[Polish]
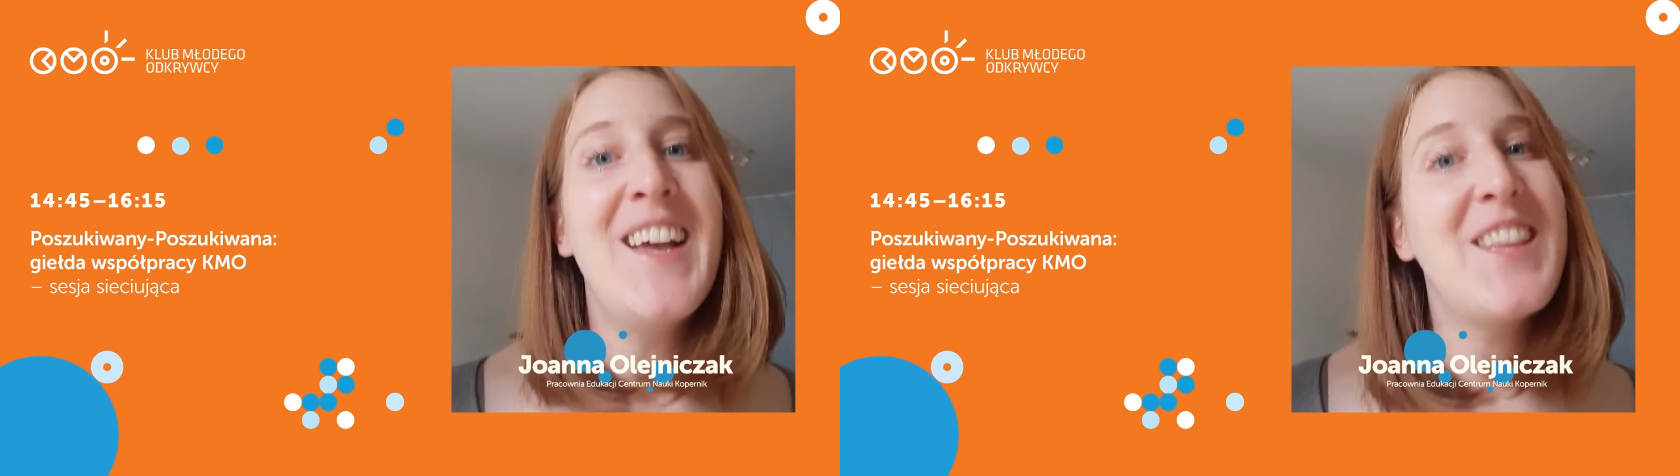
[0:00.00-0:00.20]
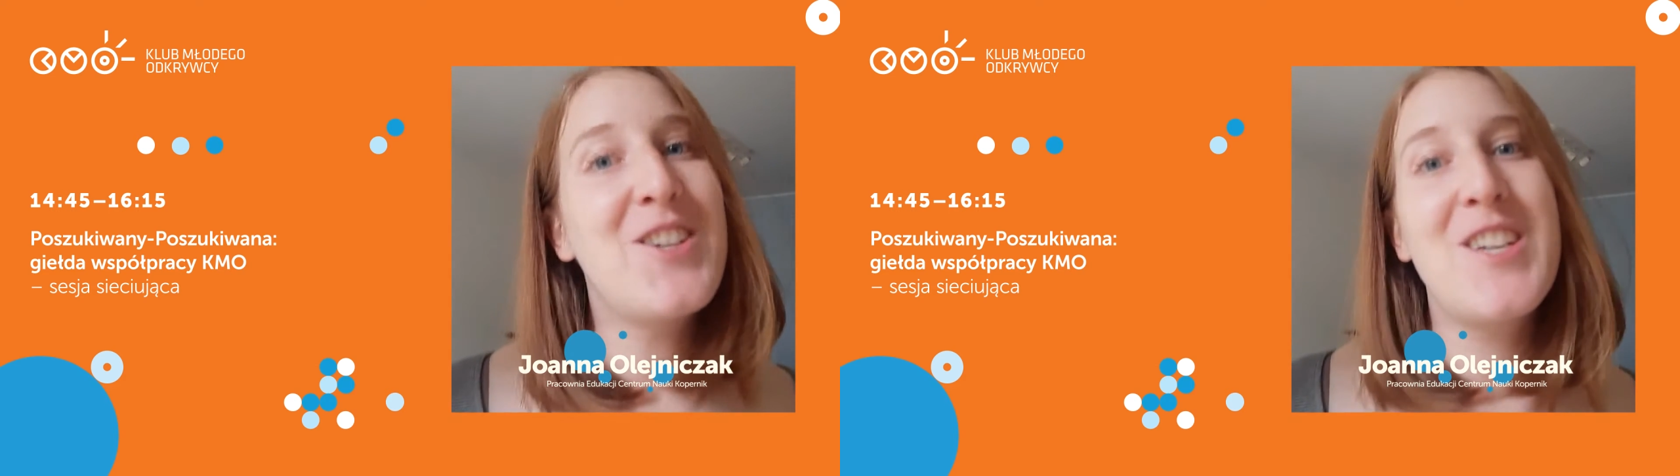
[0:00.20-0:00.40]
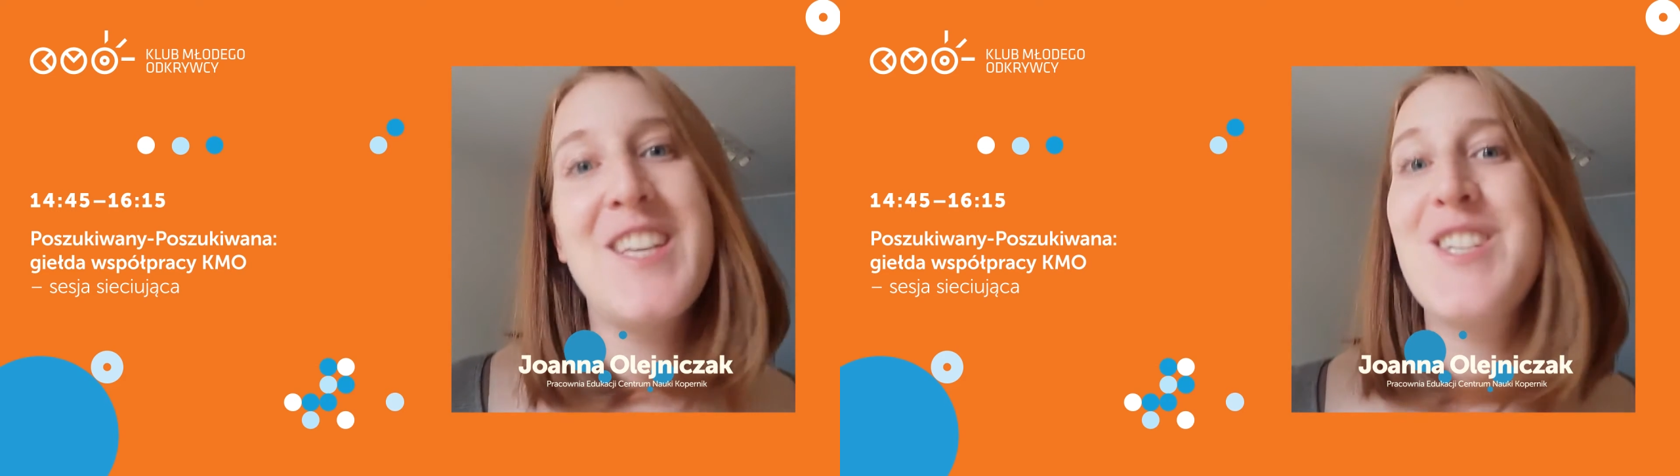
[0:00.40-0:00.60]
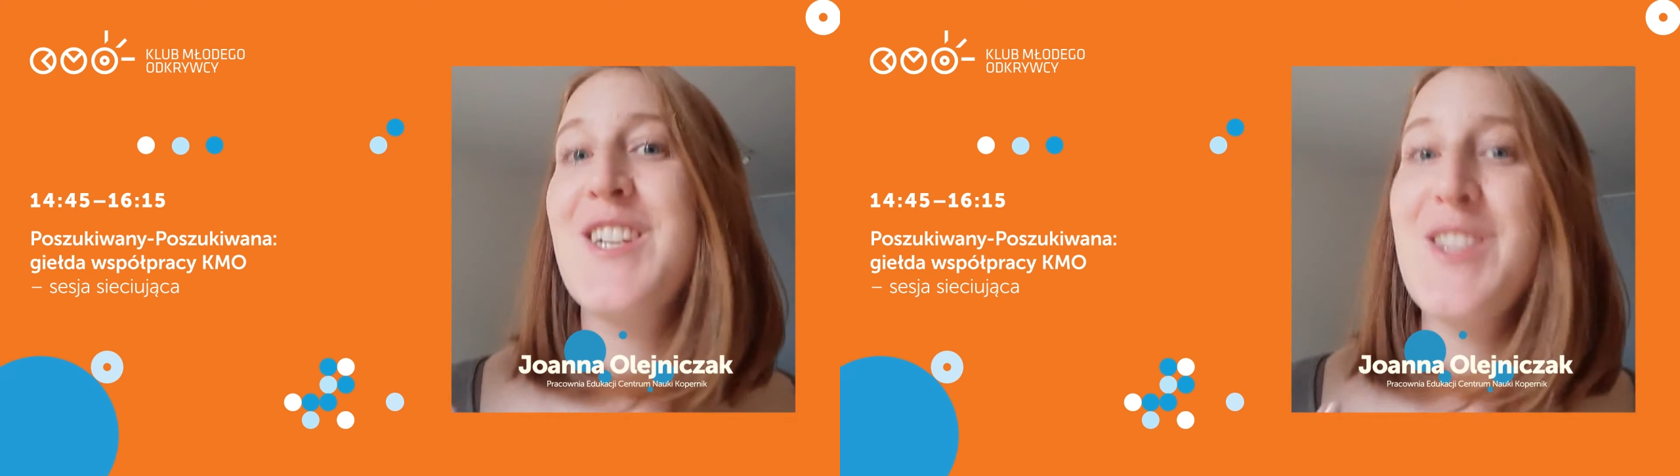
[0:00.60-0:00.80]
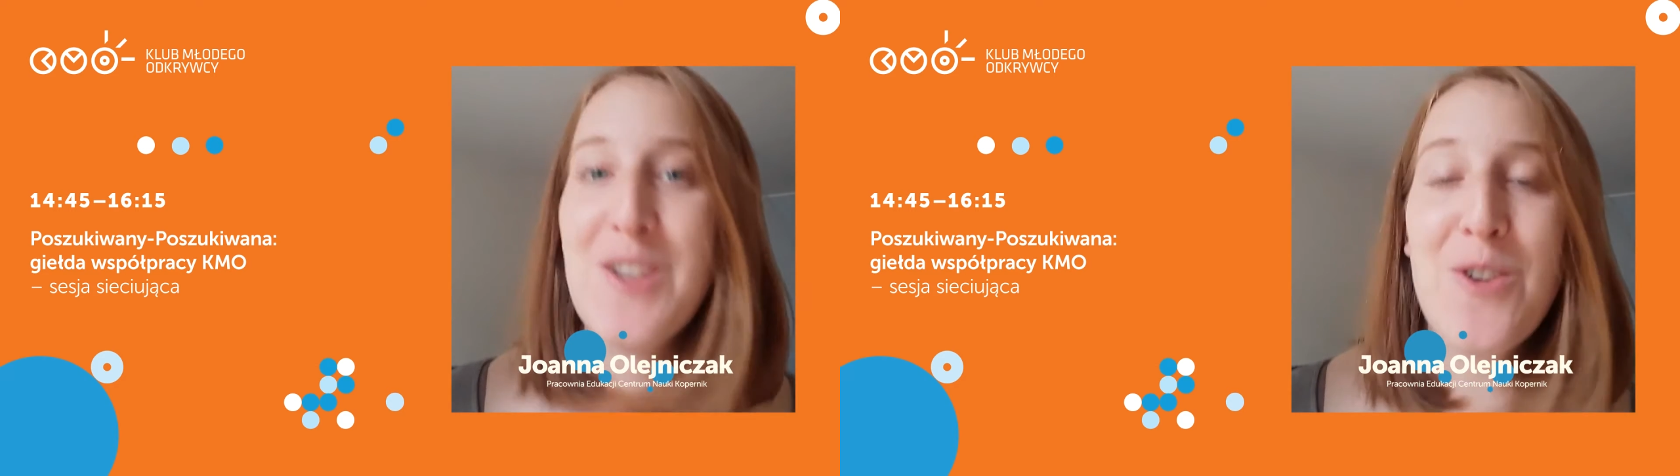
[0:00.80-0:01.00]
Także
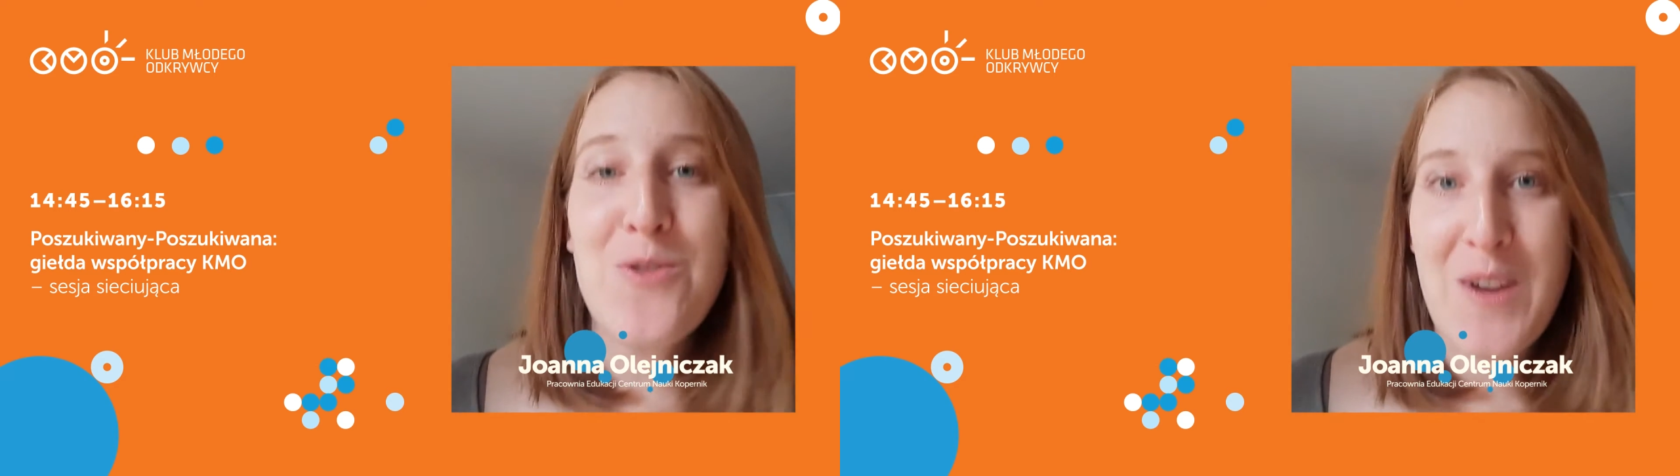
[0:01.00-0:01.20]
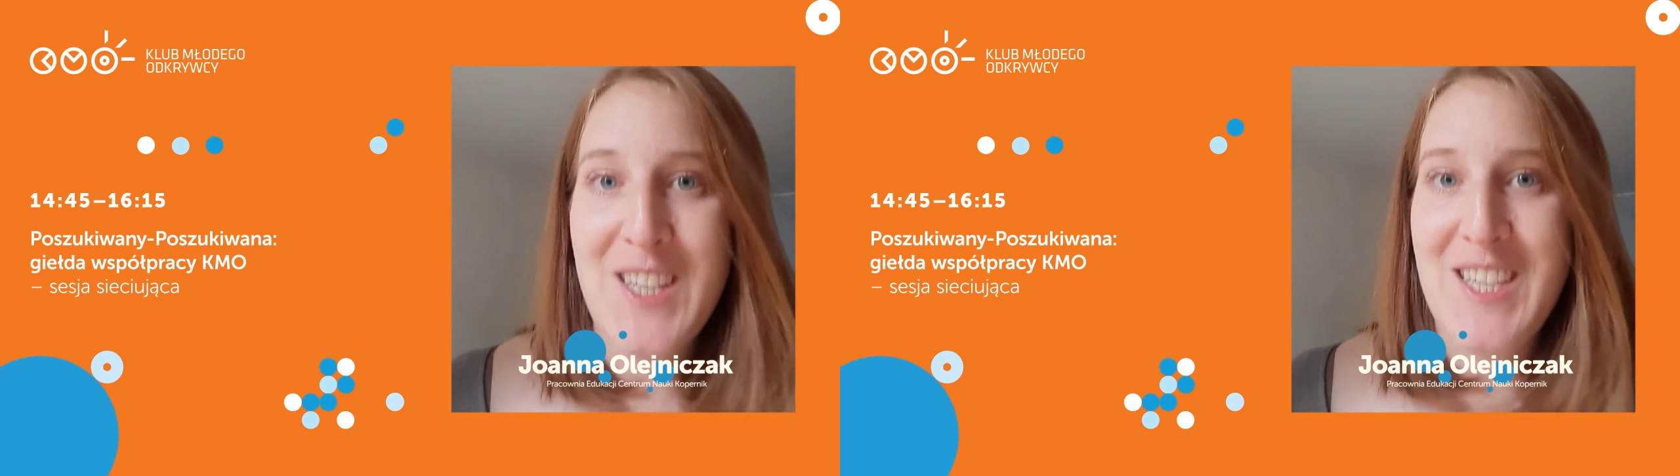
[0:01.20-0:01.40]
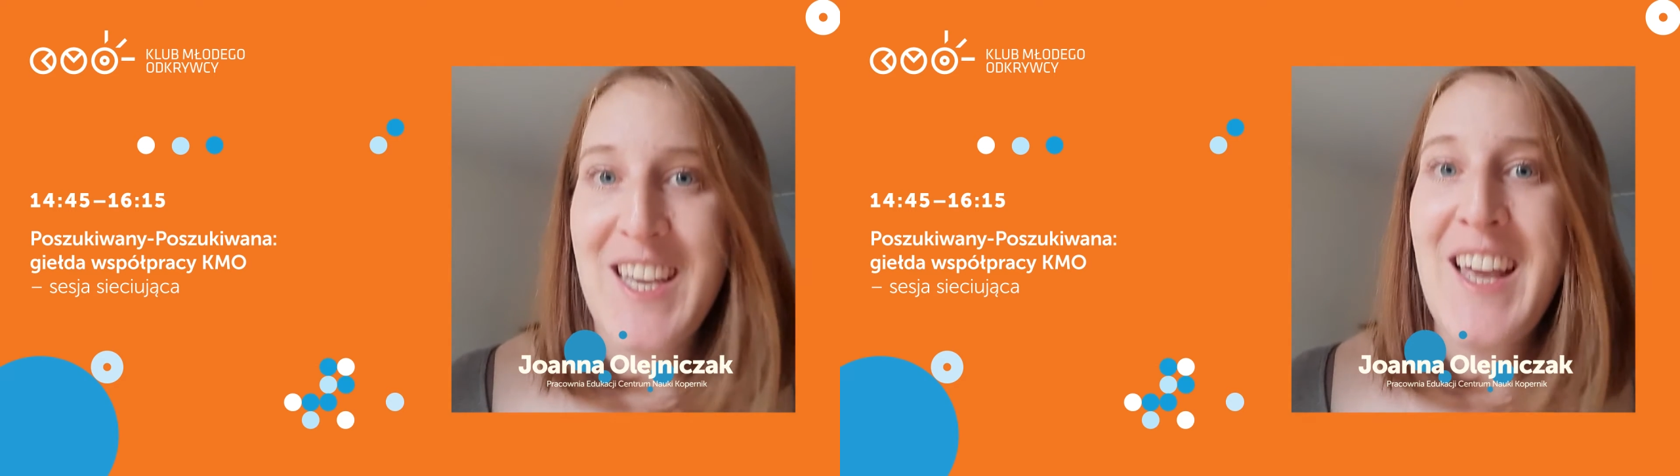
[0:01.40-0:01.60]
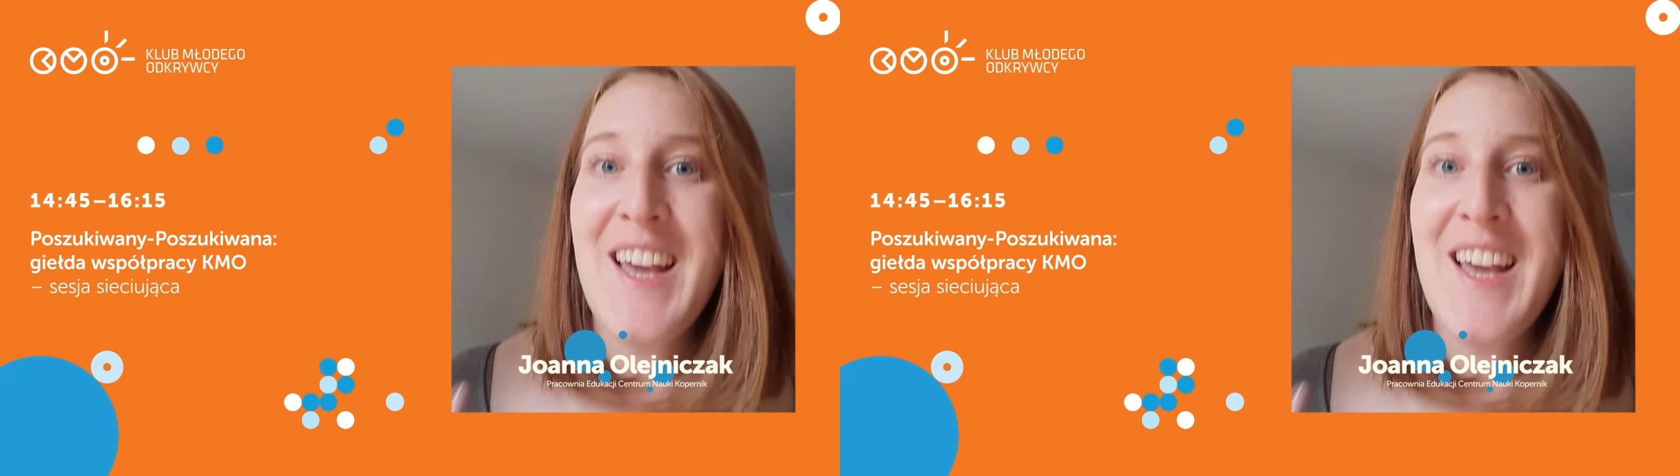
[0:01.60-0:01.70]
jeżeli tylko szukacie